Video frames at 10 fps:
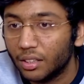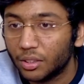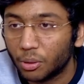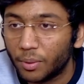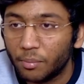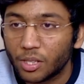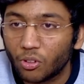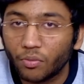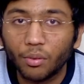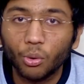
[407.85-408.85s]
तो मैं बस
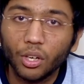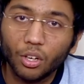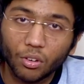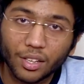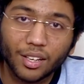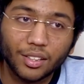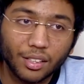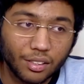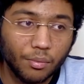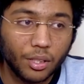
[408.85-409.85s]
तुम सबको नहीं खोना चाहता
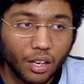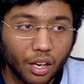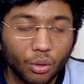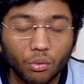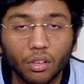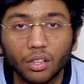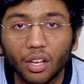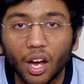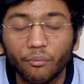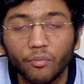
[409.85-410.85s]
इसलिए मैं चाह रहा हूँ कि
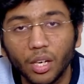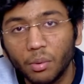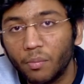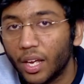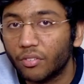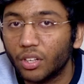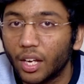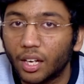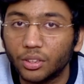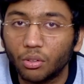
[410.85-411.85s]
आप मिनिमम एक जगह
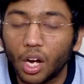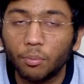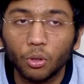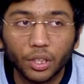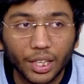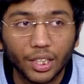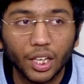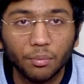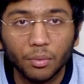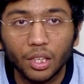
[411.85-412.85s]
आ जाओ आपको
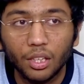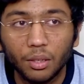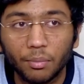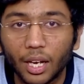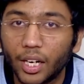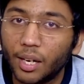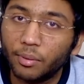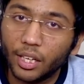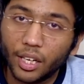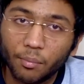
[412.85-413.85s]
टेलीग्राम पे आना है आप
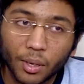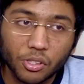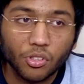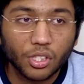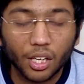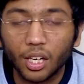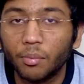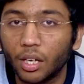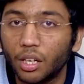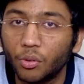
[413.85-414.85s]
टेलीग्राम पे आ जाओ इंस्टाग्राम
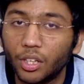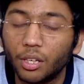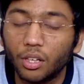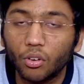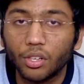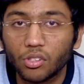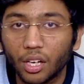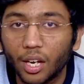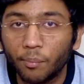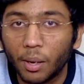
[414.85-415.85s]
अगर ट्विटर और
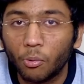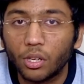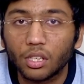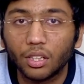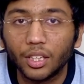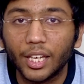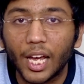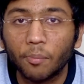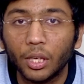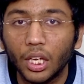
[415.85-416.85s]
इंस्टाग्राम पे आपको ऐसा लगता है कि
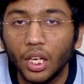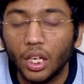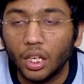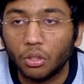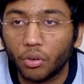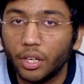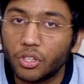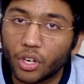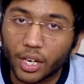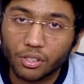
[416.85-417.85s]
आपकी थोड़ी
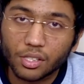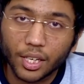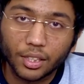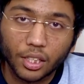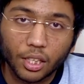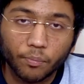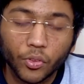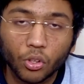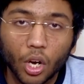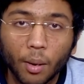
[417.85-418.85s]
डिस्ट्रैक्शंस रहती हैं
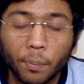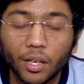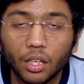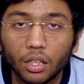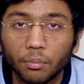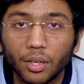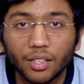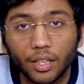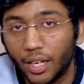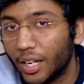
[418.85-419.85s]
तो आप आ, मेरे साथ
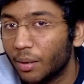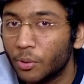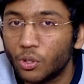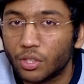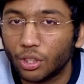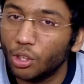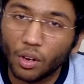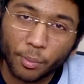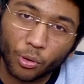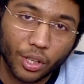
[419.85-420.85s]
टेलीग्राम पे जुड़ सकते हो
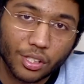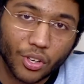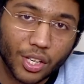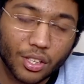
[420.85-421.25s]
वहाँ पे कोई डिस्ट्रैक्शन